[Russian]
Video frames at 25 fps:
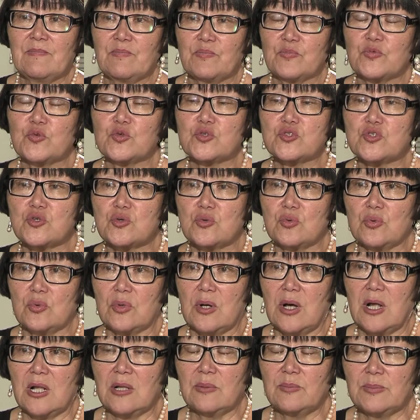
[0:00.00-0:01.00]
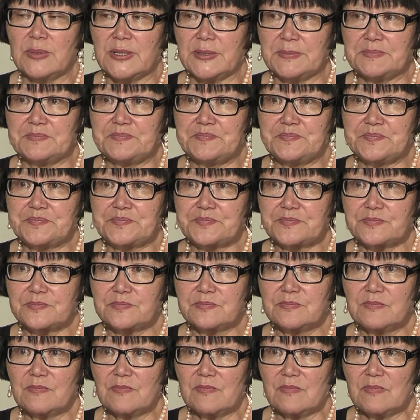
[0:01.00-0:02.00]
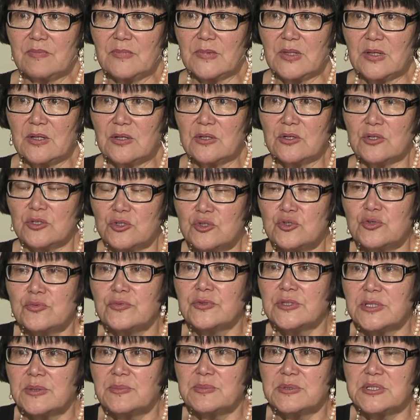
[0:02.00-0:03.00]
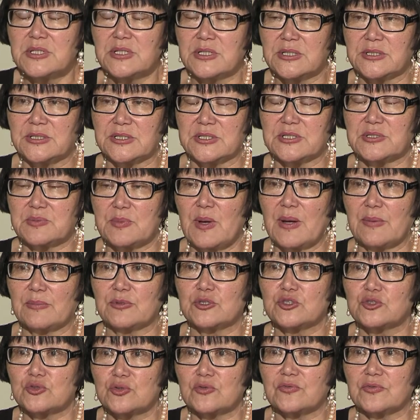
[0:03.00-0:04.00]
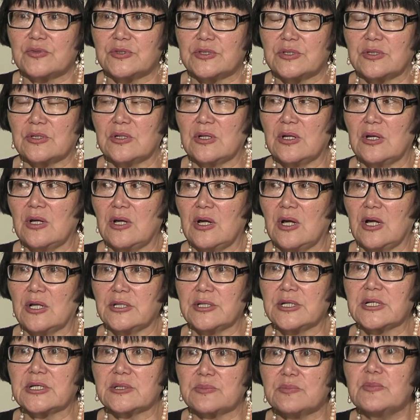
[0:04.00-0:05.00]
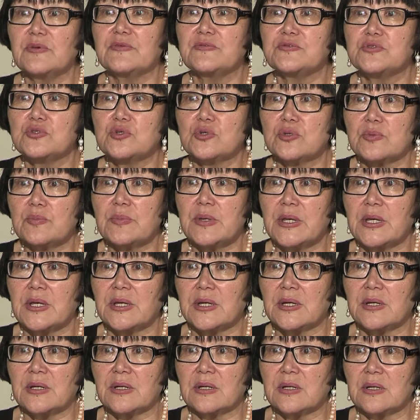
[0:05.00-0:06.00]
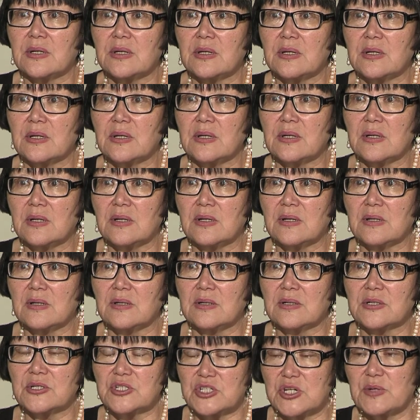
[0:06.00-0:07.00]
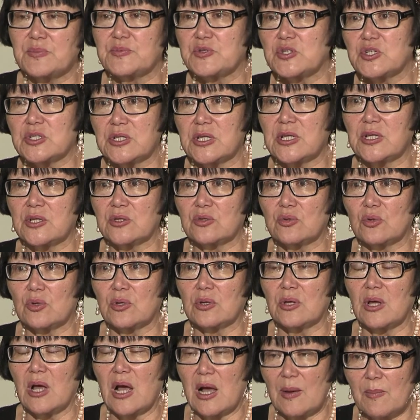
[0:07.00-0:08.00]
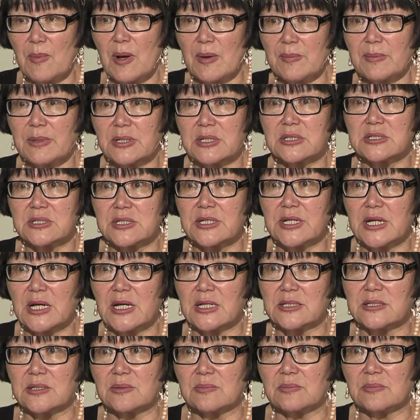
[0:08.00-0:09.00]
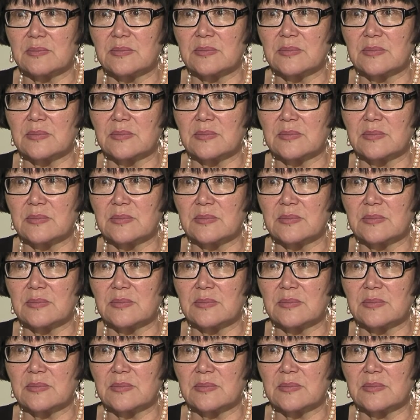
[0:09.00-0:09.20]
дочку Алмы. Что вы там делаете с мамой, что вы? Она говорит, мы в тюрьме шепчет ей той, а мама говорит рядом.